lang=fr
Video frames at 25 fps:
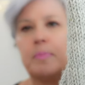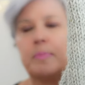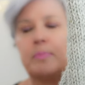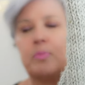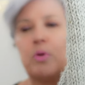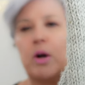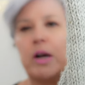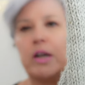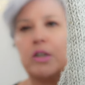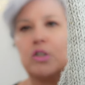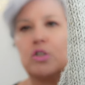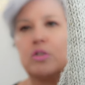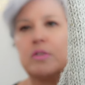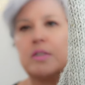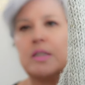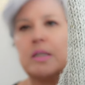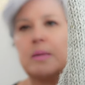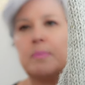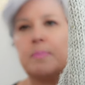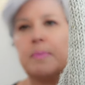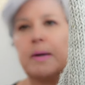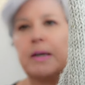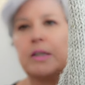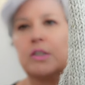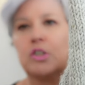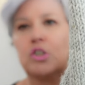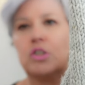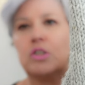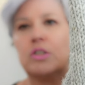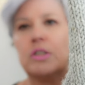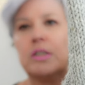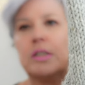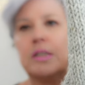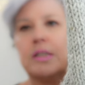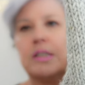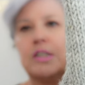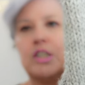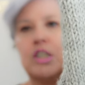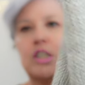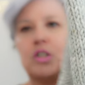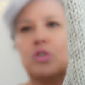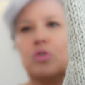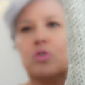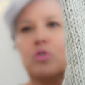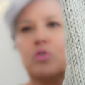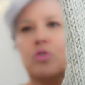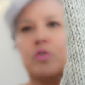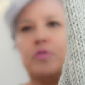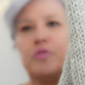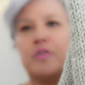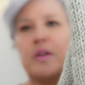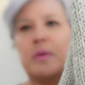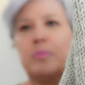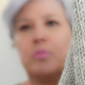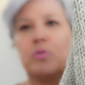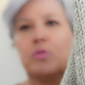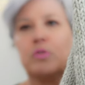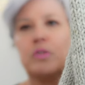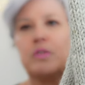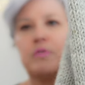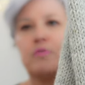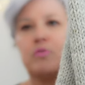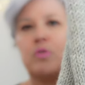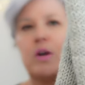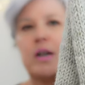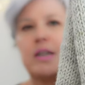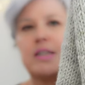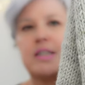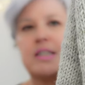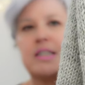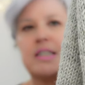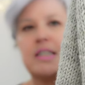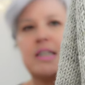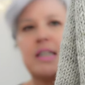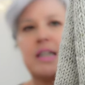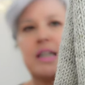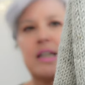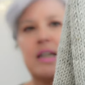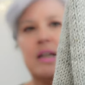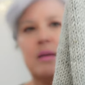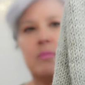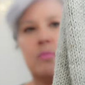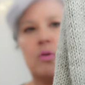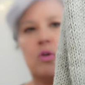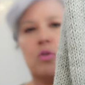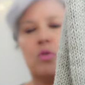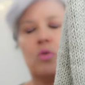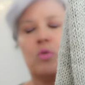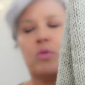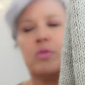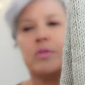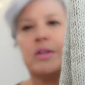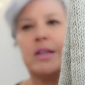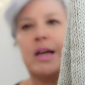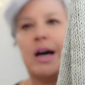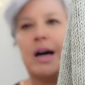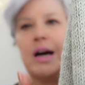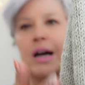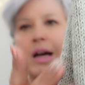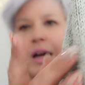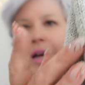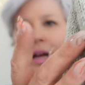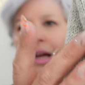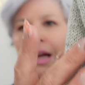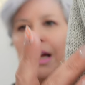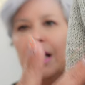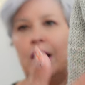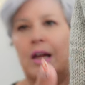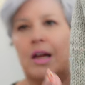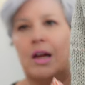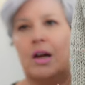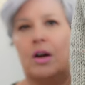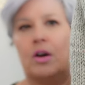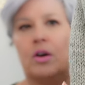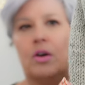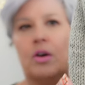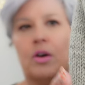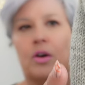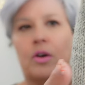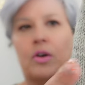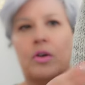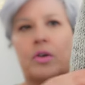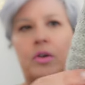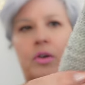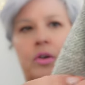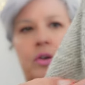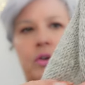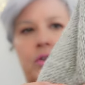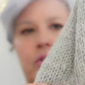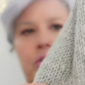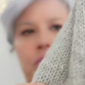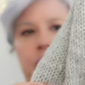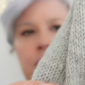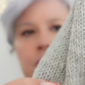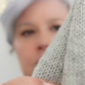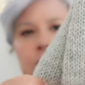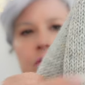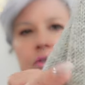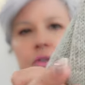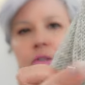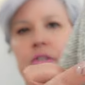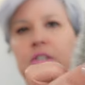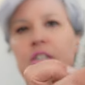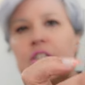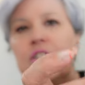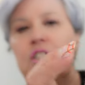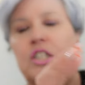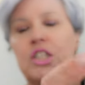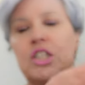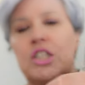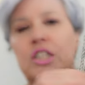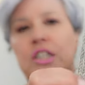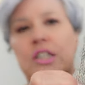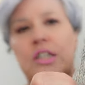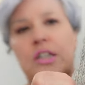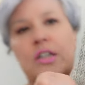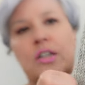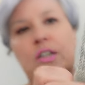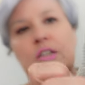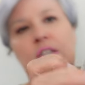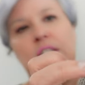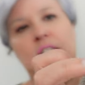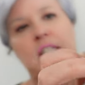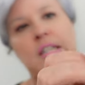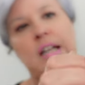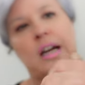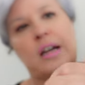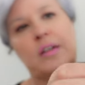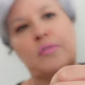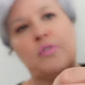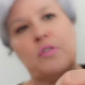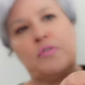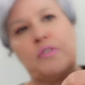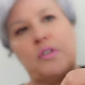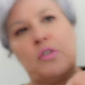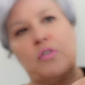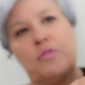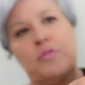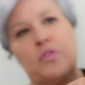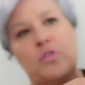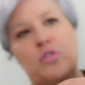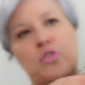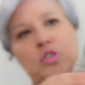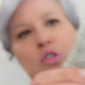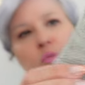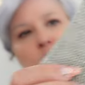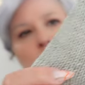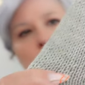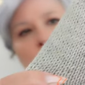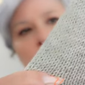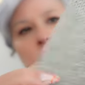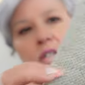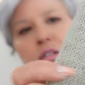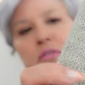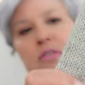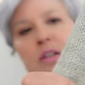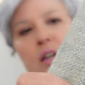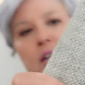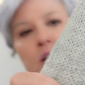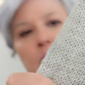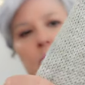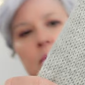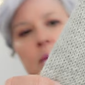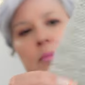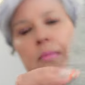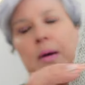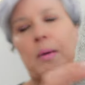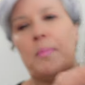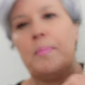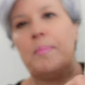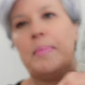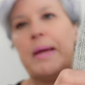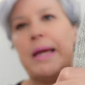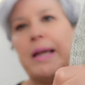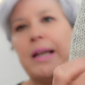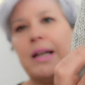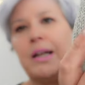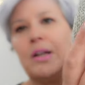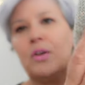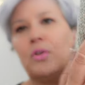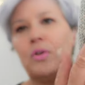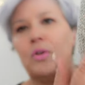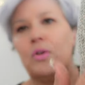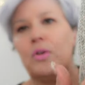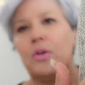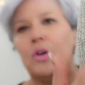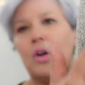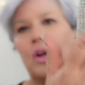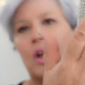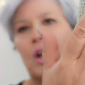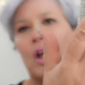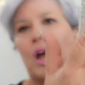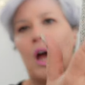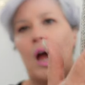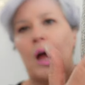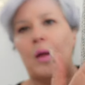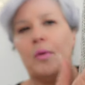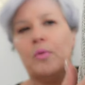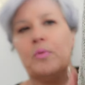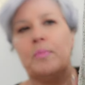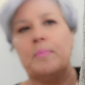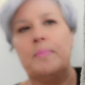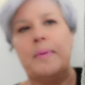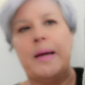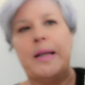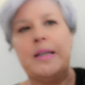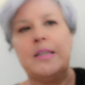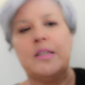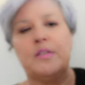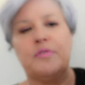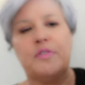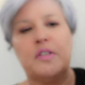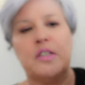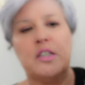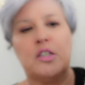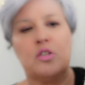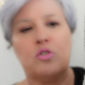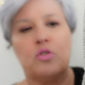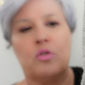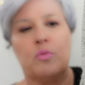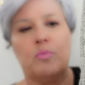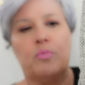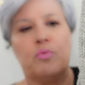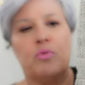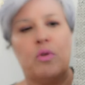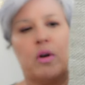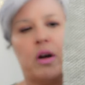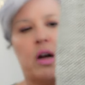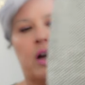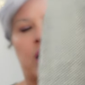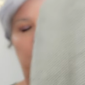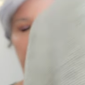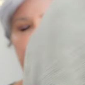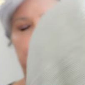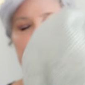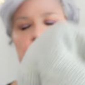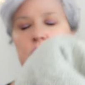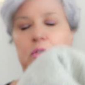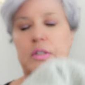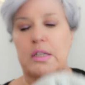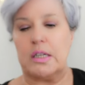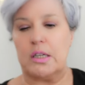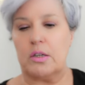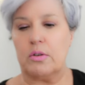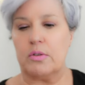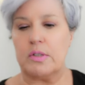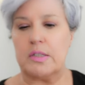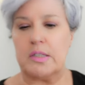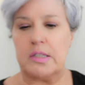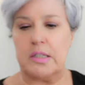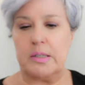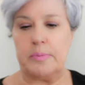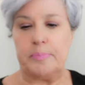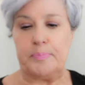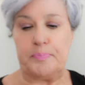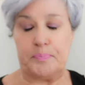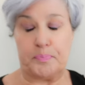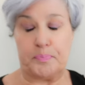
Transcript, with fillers: de point, Je ne sais pas, j'ai trop de reflets pour voir si réellement on a... Euh, s'il arrive à faire le focus, mais vous avez quand même euh, une belle définition de point avec ce tricot aussi